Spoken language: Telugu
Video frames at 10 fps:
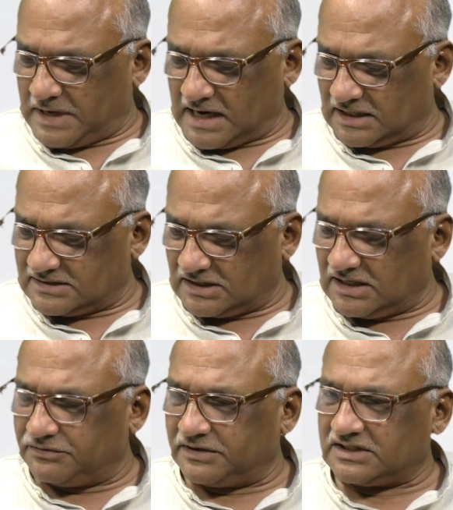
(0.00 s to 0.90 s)
అక్కడ చిన్న
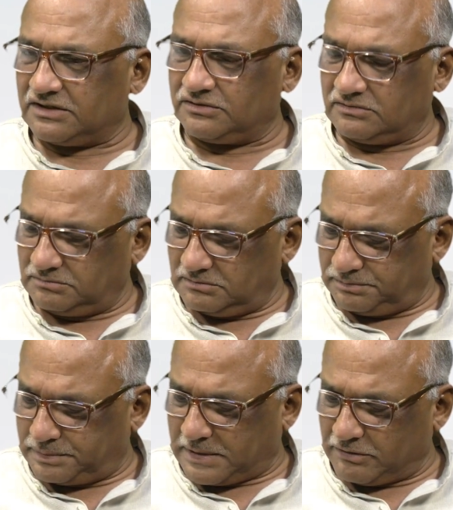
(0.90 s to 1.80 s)
విషయం
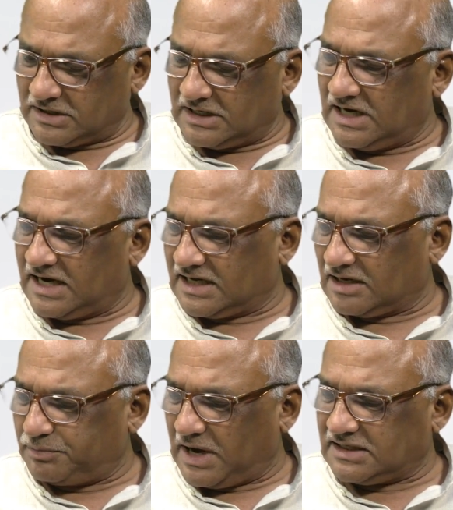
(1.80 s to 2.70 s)
పవన్ కళ్యాణ్
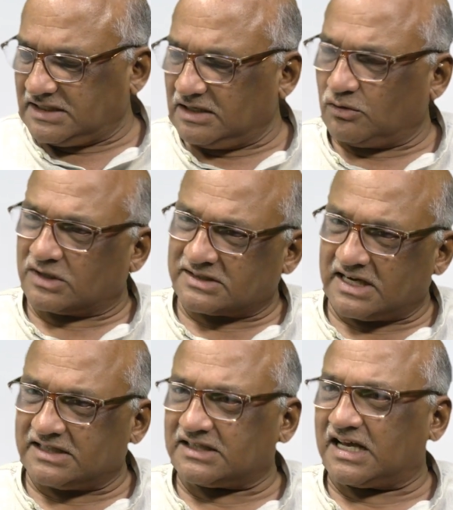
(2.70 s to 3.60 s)
గారు పార్టీని
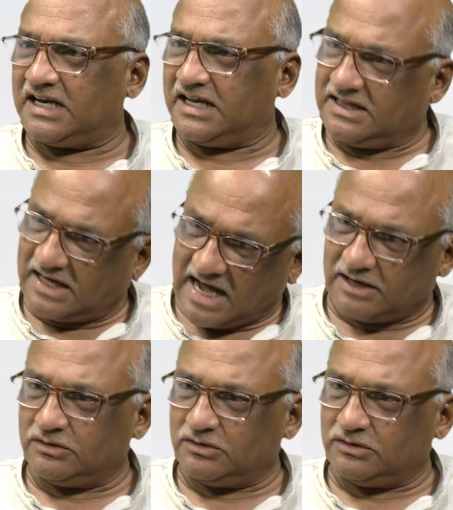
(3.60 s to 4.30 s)
కొనసాగించాలనేది ఆయన